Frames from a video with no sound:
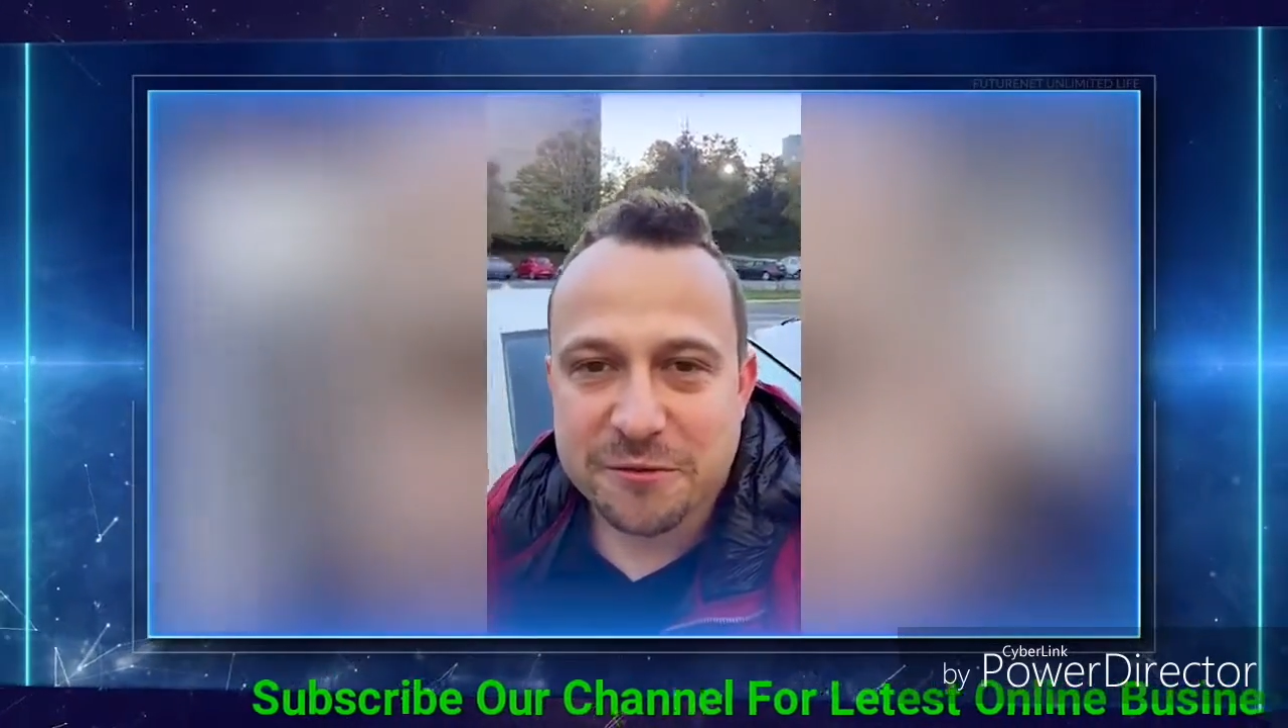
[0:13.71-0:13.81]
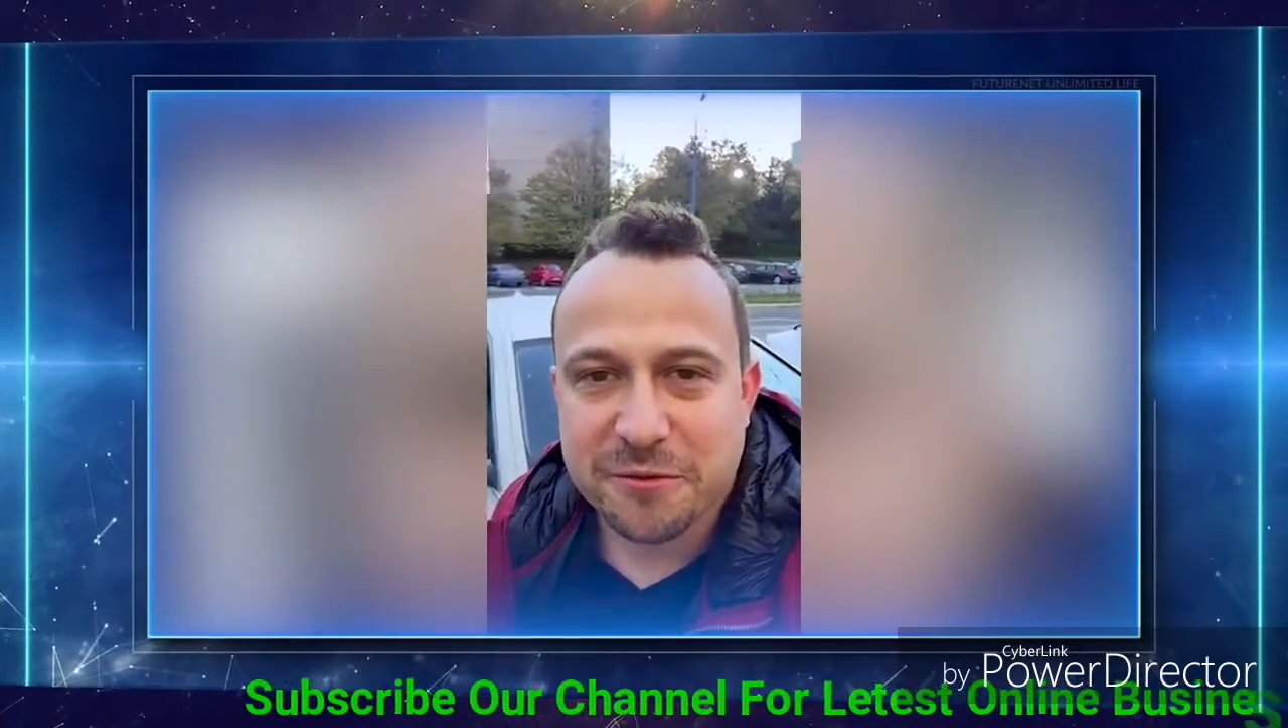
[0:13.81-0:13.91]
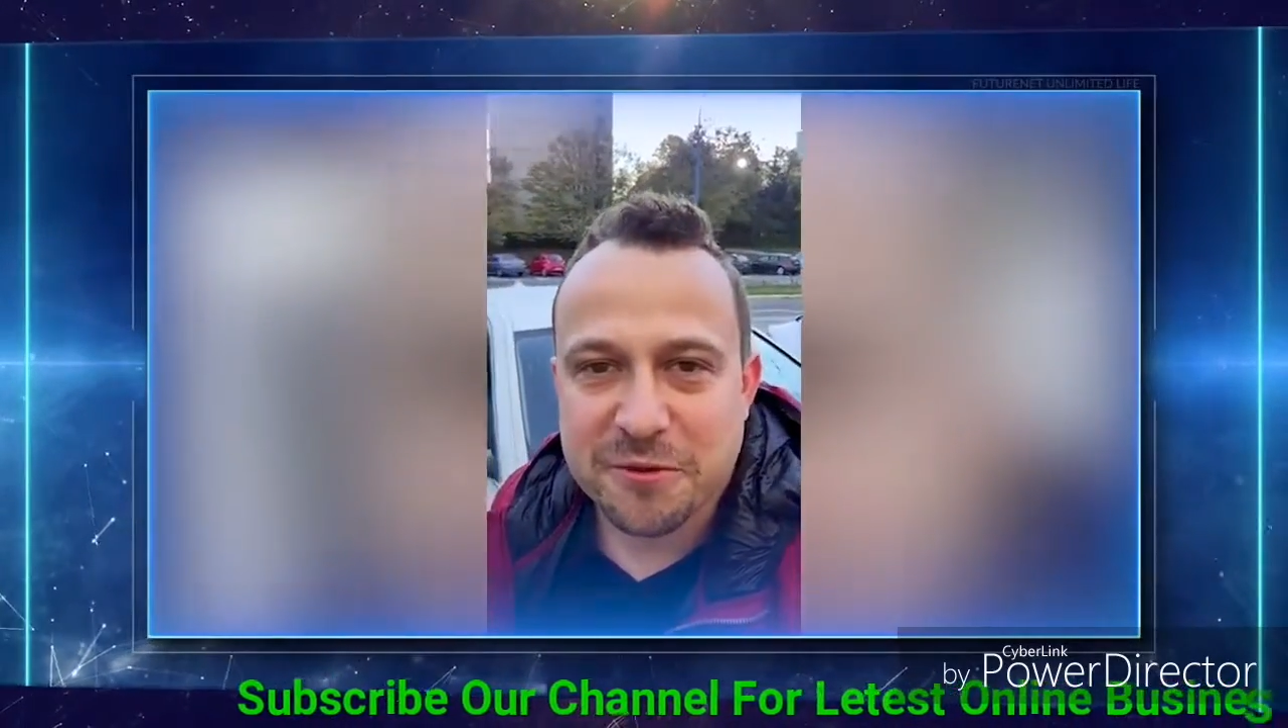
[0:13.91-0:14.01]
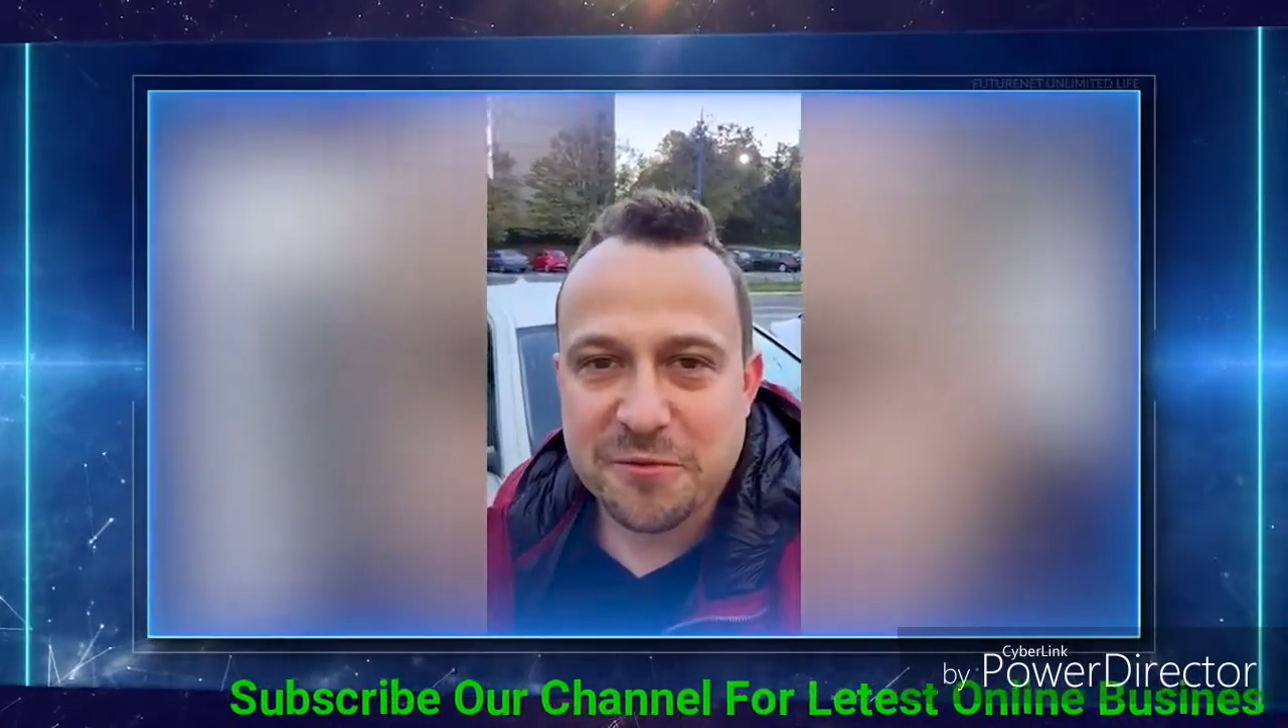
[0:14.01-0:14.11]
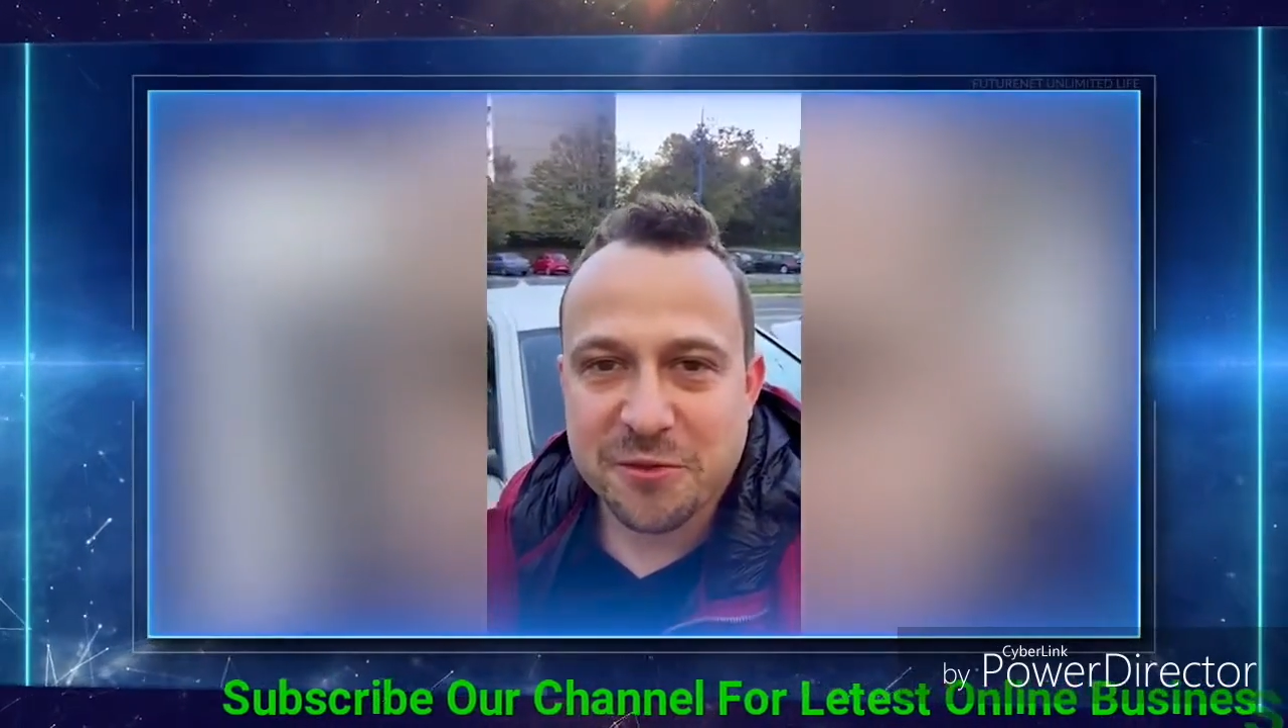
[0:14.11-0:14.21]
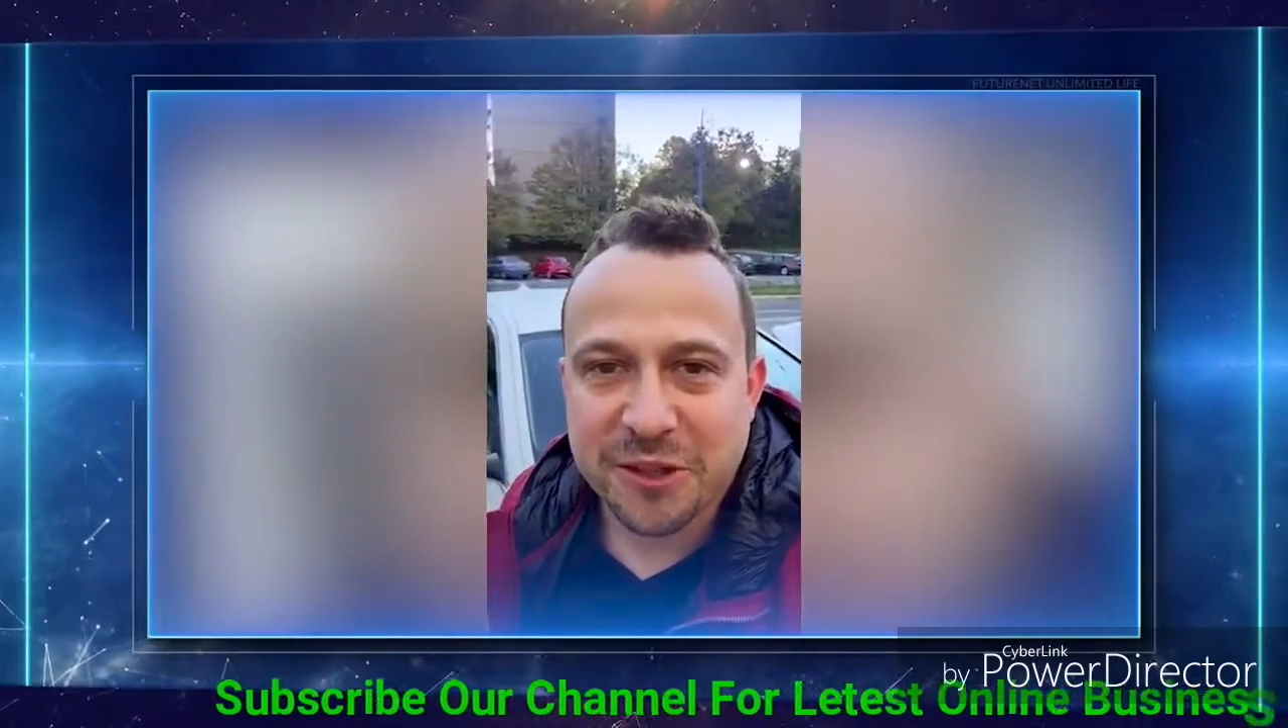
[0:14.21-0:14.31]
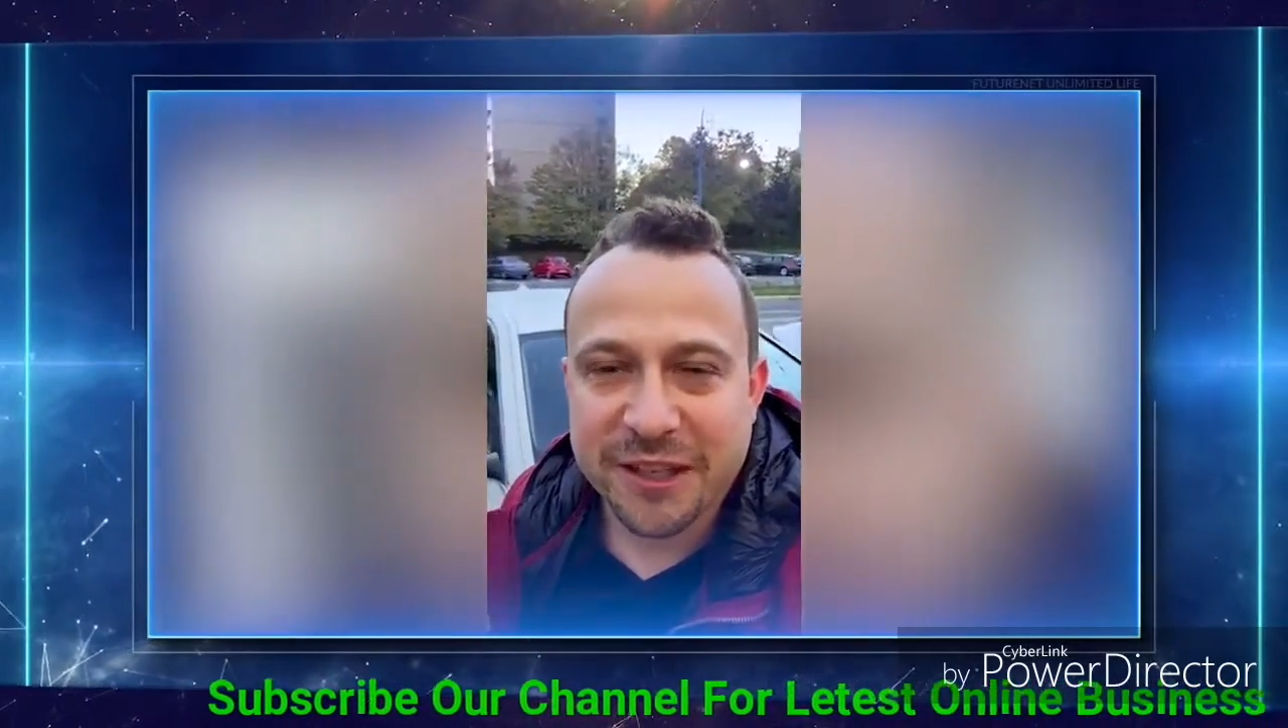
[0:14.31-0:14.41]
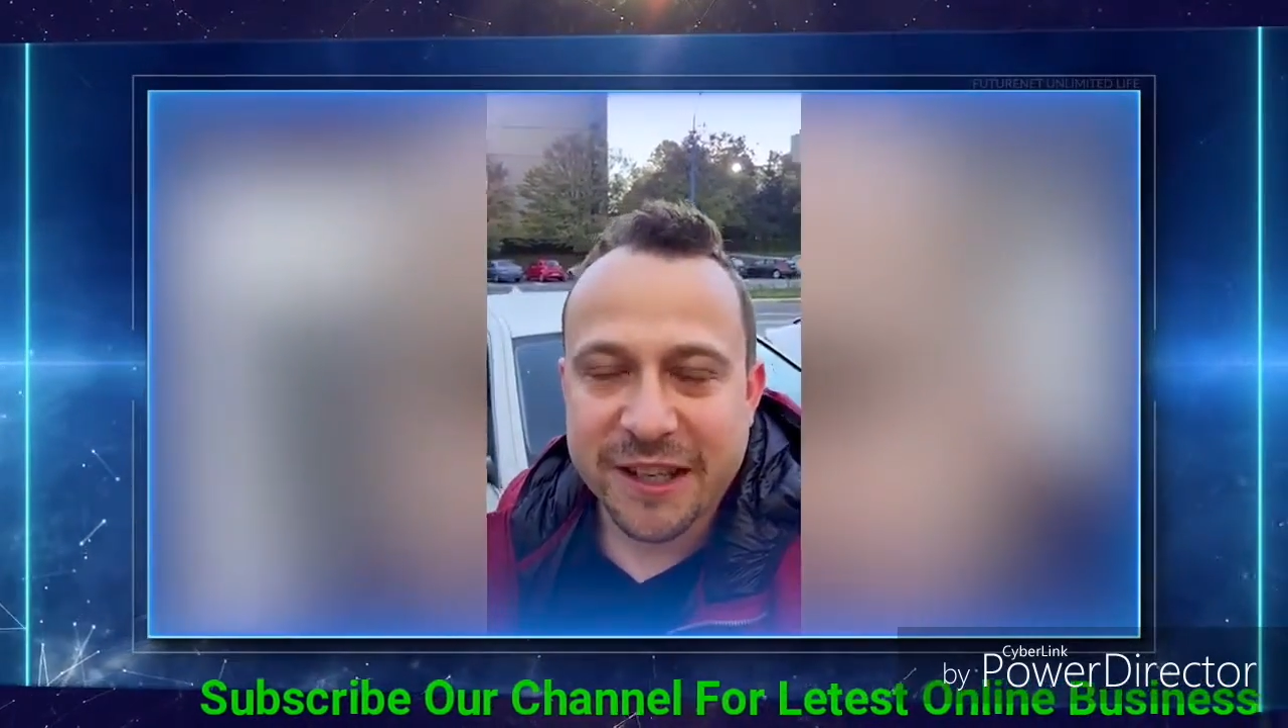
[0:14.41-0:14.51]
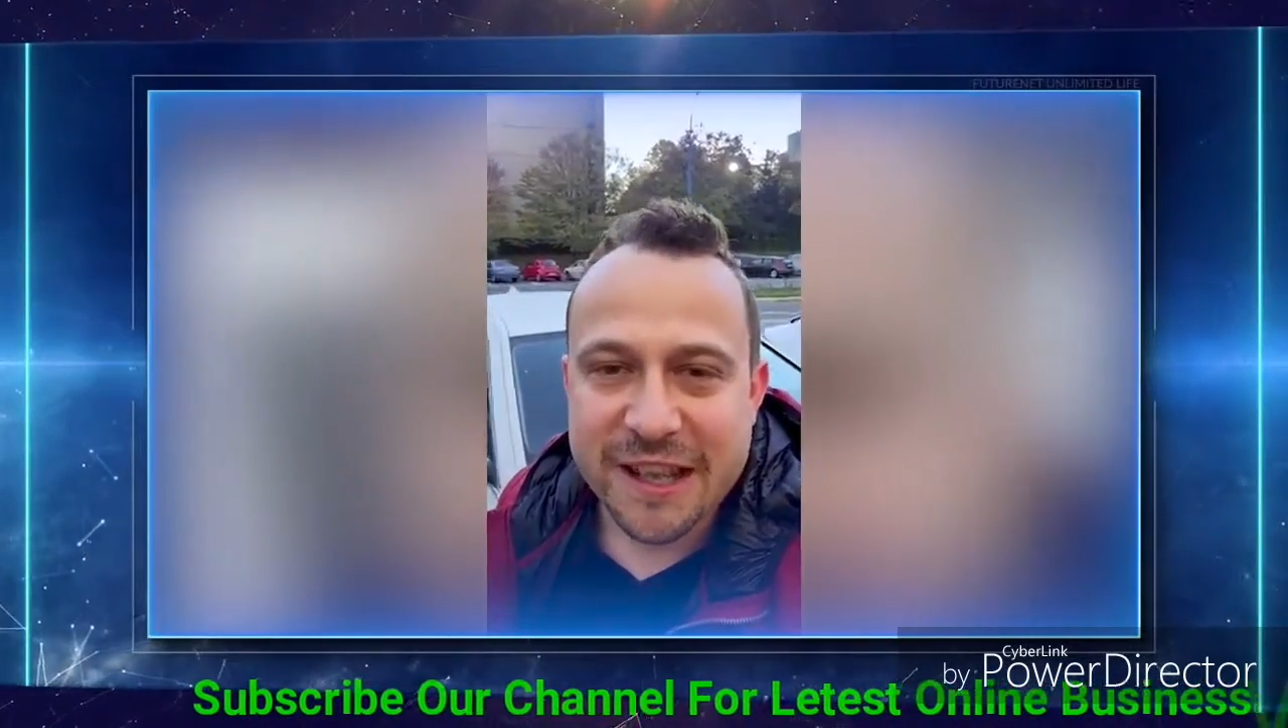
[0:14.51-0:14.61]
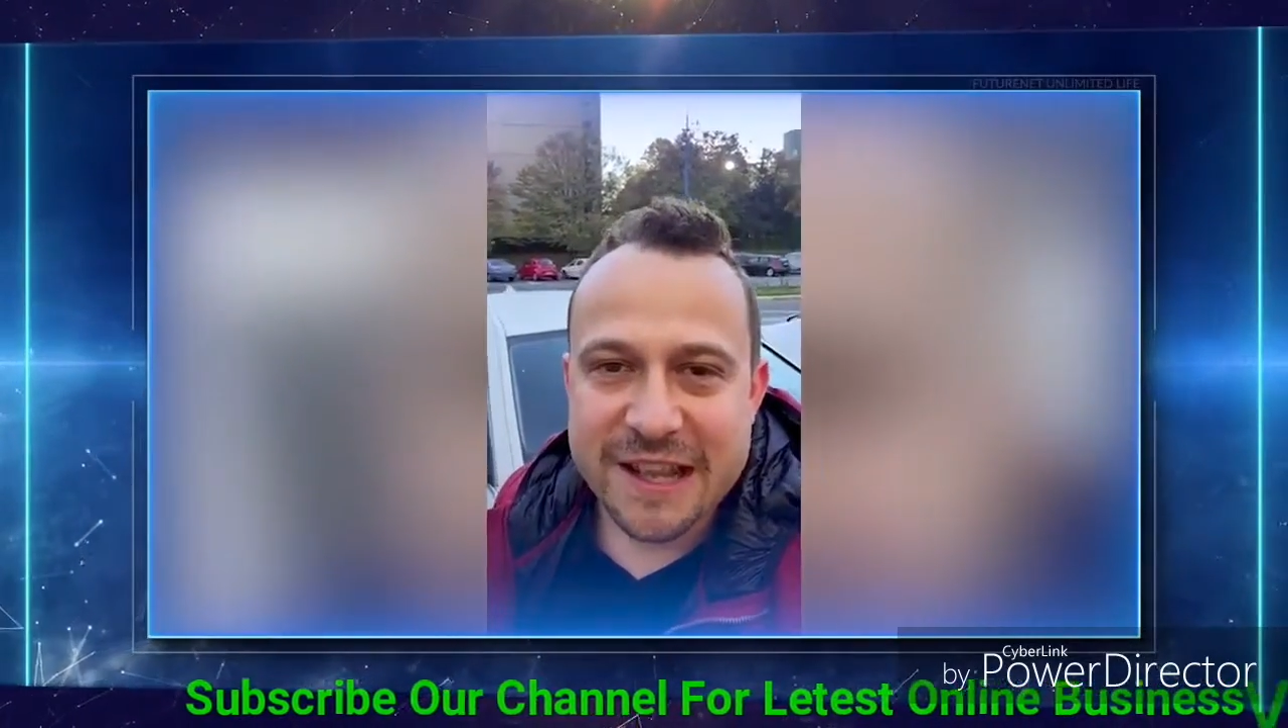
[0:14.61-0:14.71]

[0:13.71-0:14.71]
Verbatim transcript: w Rumunii